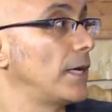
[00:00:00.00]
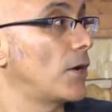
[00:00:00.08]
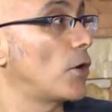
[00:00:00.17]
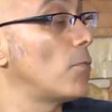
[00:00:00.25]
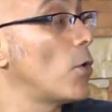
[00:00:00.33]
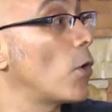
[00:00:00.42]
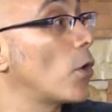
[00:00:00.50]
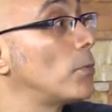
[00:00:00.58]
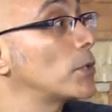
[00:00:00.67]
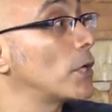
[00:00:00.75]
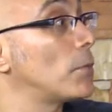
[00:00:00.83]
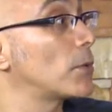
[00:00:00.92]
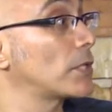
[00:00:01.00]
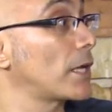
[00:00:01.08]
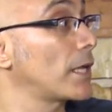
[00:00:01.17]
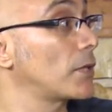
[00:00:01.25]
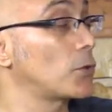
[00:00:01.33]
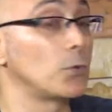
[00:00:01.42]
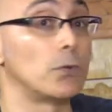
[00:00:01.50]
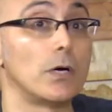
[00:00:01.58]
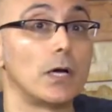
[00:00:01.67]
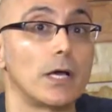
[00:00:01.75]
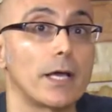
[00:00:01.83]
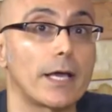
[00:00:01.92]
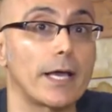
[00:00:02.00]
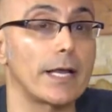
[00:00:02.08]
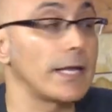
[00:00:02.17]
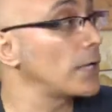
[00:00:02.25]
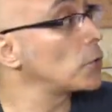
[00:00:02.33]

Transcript: ¿Cómo, ¿Cómo te comportarías tú? ¿Qué haría